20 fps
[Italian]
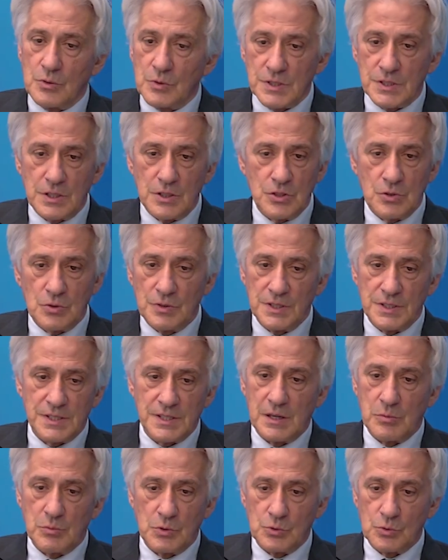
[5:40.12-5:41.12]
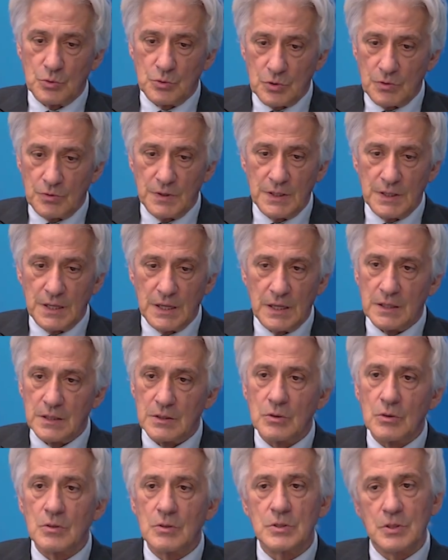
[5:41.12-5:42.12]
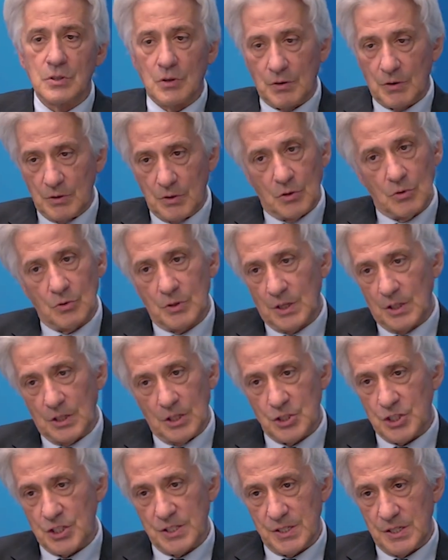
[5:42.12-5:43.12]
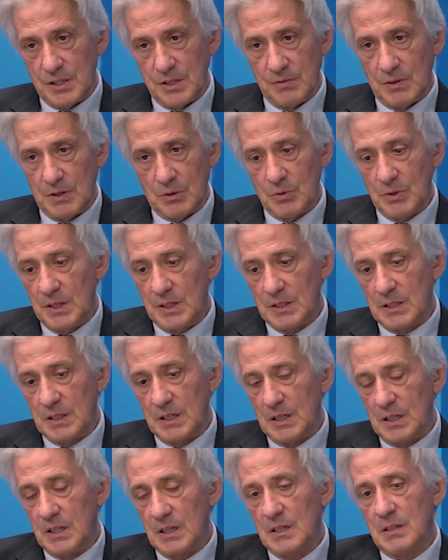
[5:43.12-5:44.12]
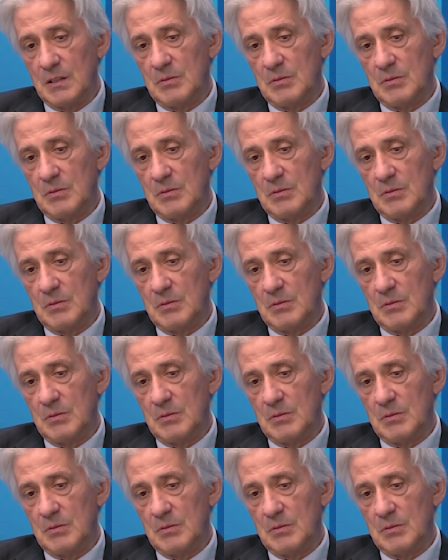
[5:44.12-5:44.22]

questi giorni stiamo tutto sono vedendo, ore sono comunque. ore decisive, quindi